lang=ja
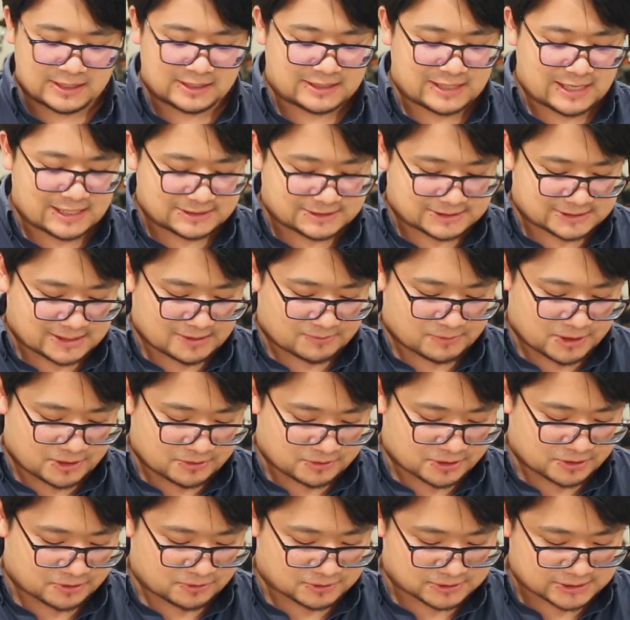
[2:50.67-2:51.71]
第一
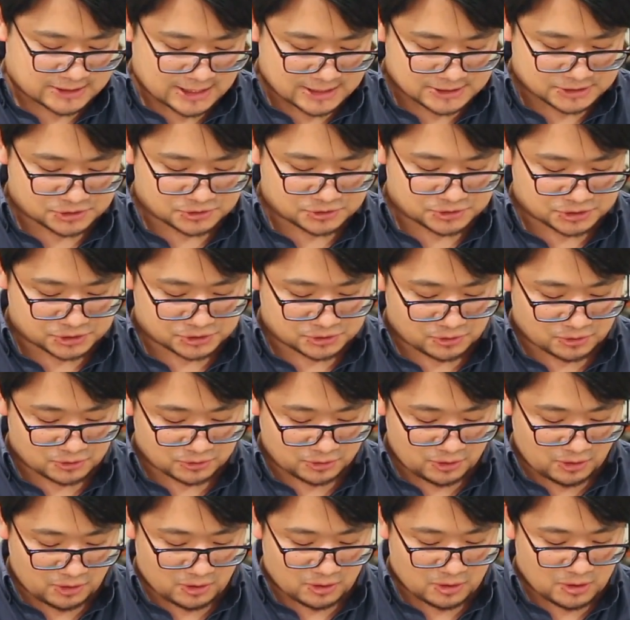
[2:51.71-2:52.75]
サメルキの30章
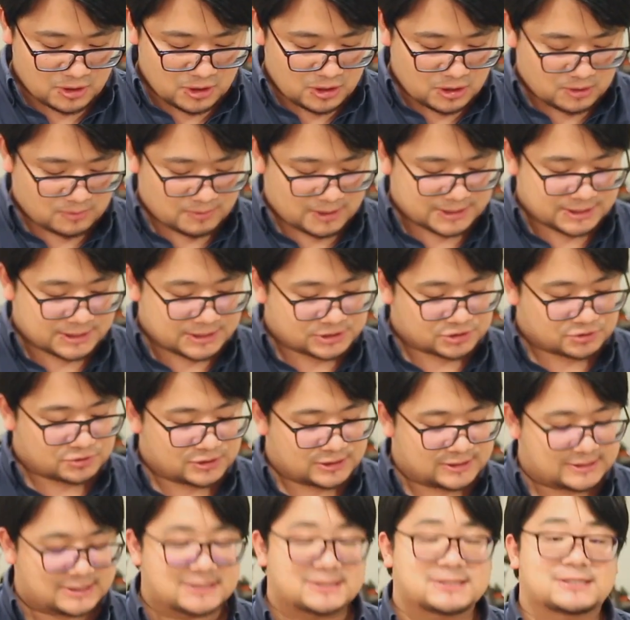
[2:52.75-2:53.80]
の
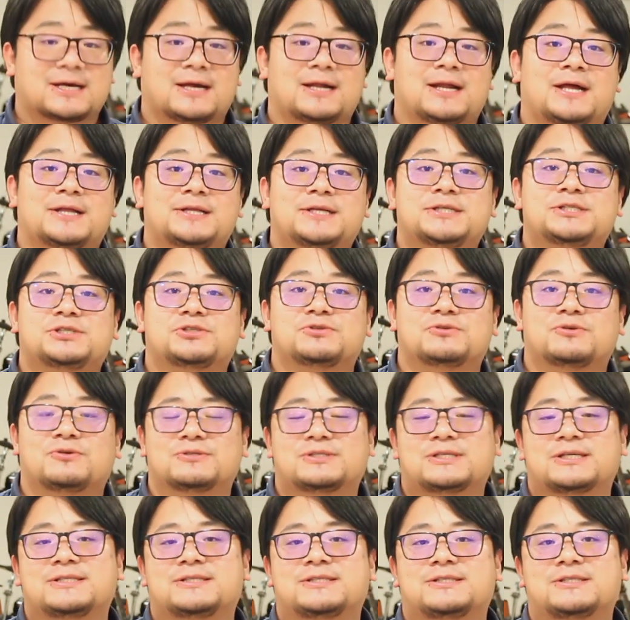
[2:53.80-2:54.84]
22節から25
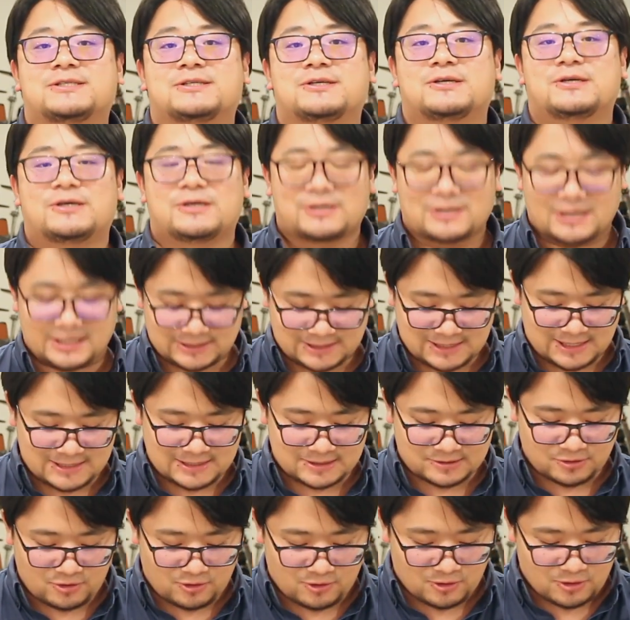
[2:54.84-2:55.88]
節あた
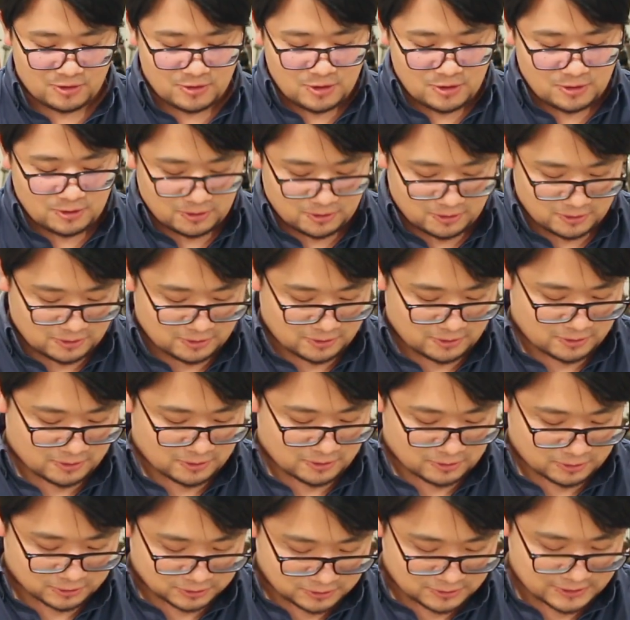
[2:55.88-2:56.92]
りの
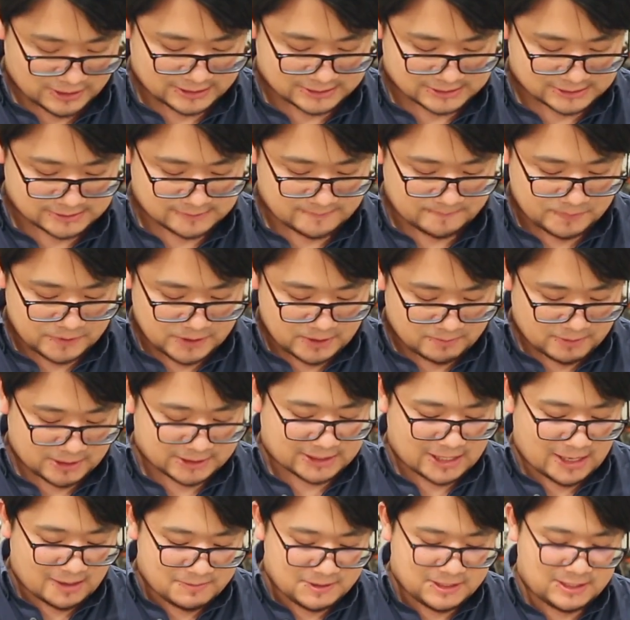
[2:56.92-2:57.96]
ことです、まあ、
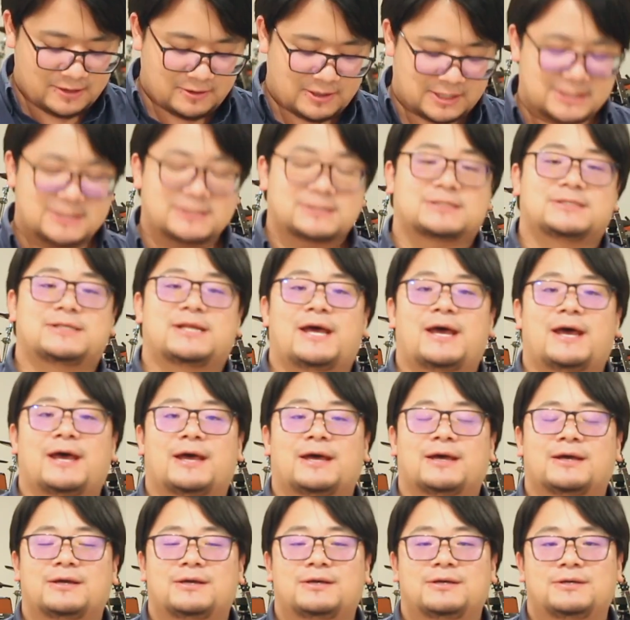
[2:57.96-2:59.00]
ダビデはです
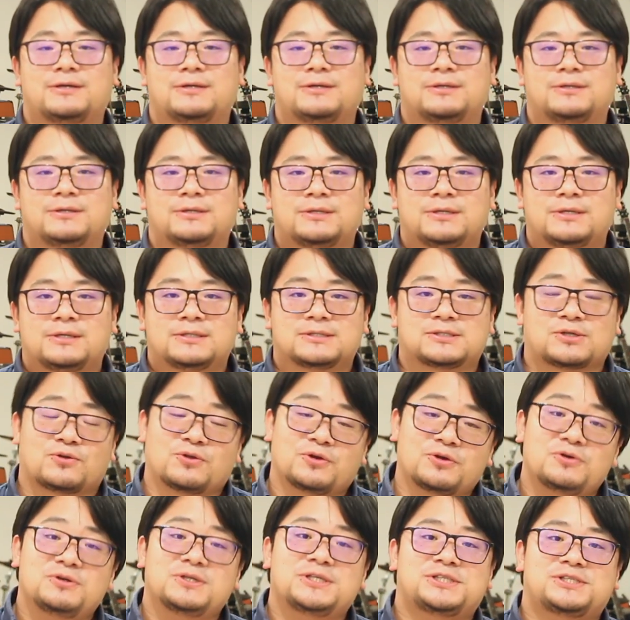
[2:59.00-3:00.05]
ねそ
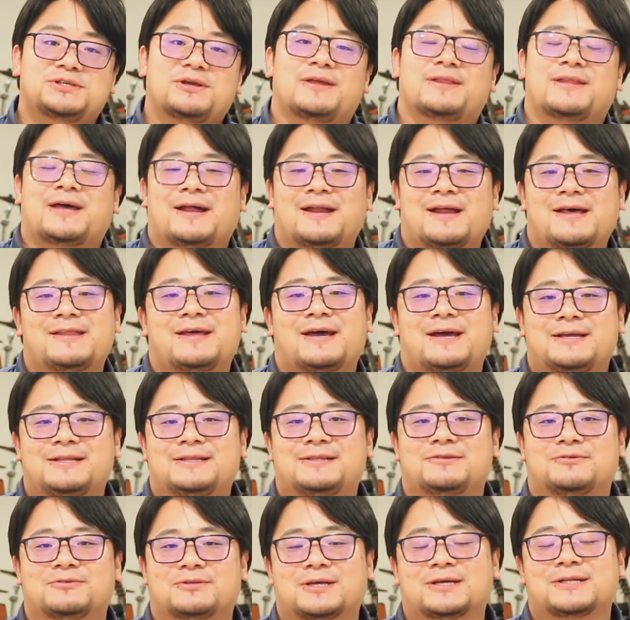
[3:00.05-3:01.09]
のようにてはならないっ
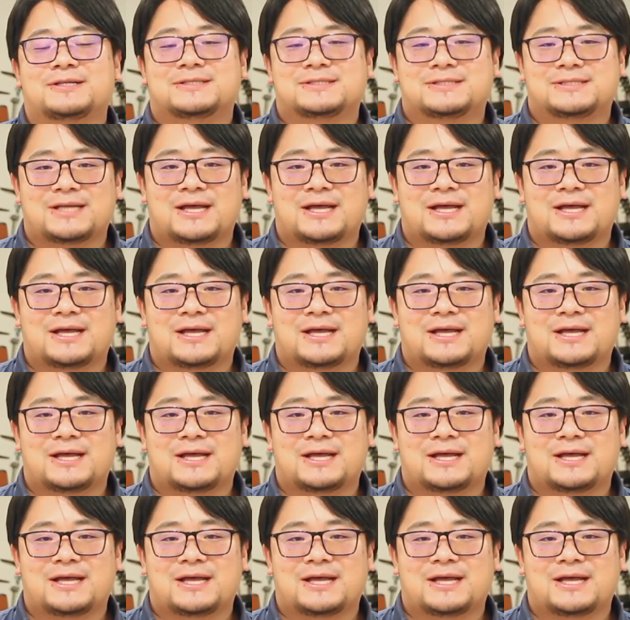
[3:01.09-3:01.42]
て言ったんです